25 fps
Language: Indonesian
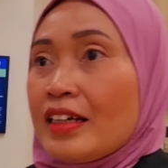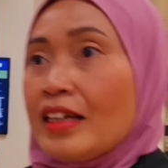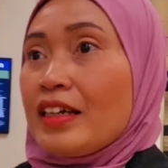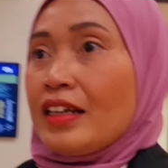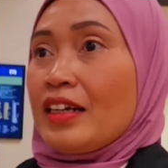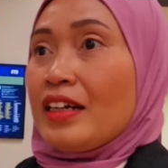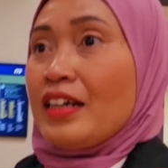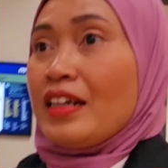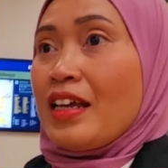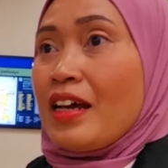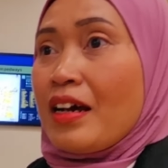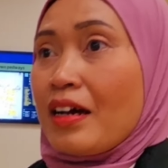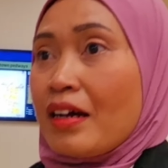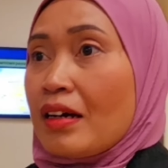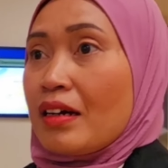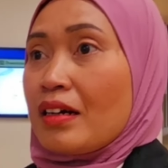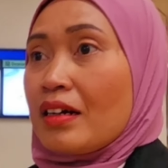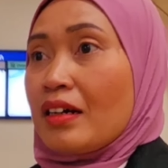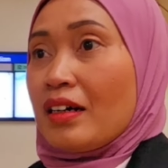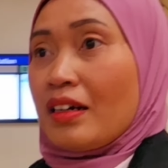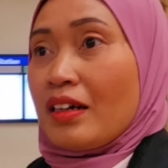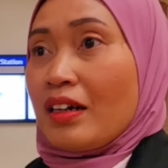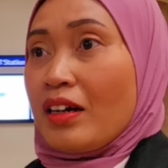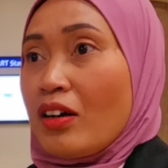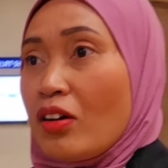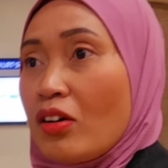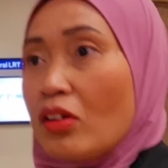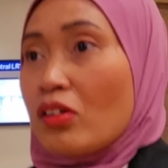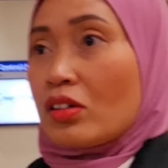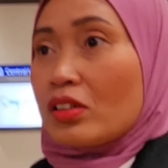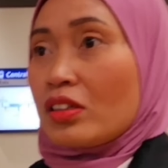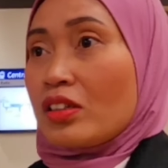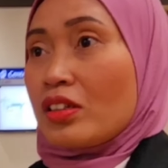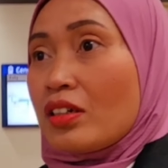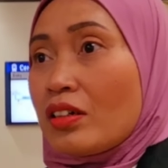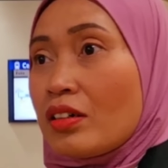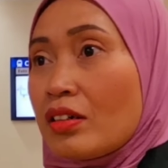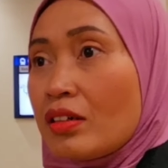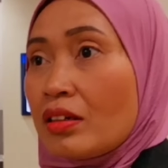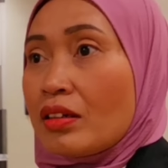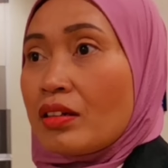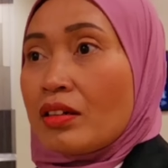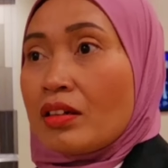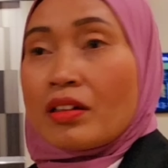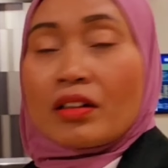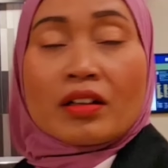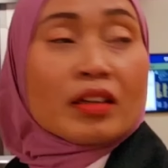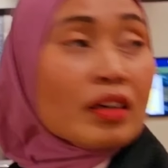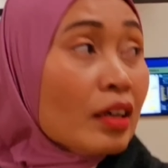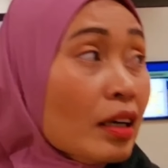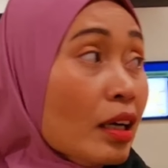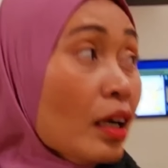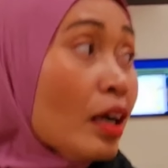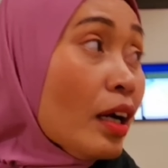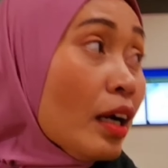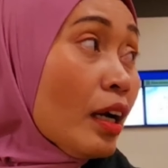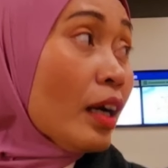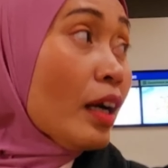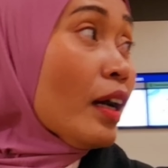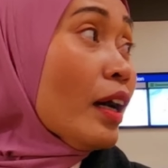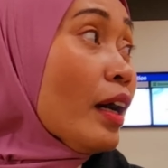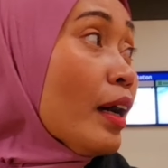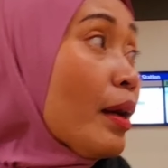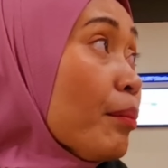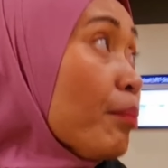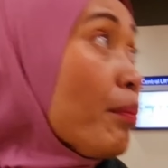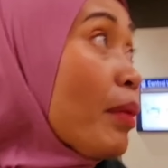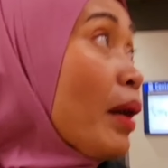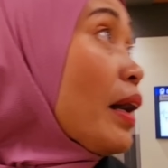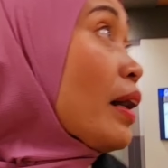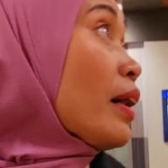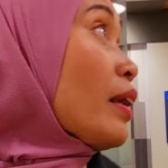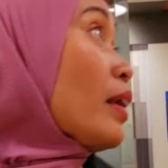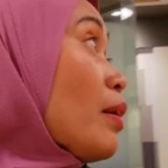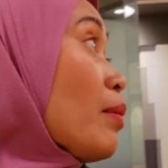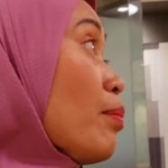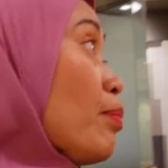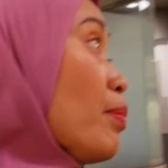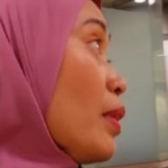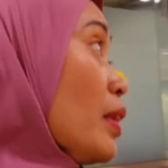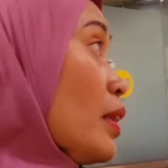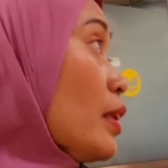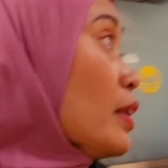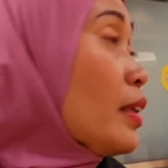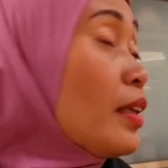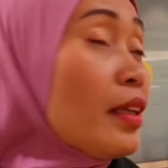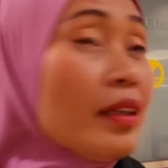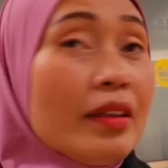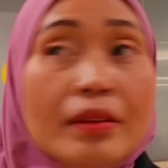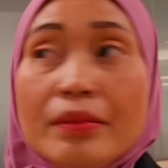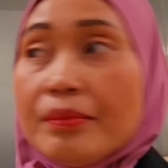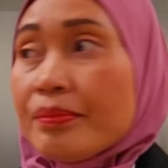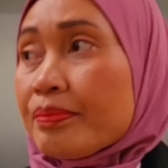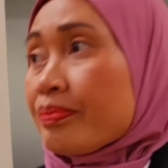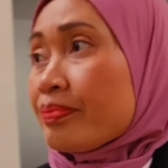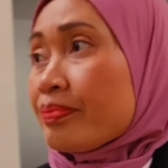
ini yang ke north empire building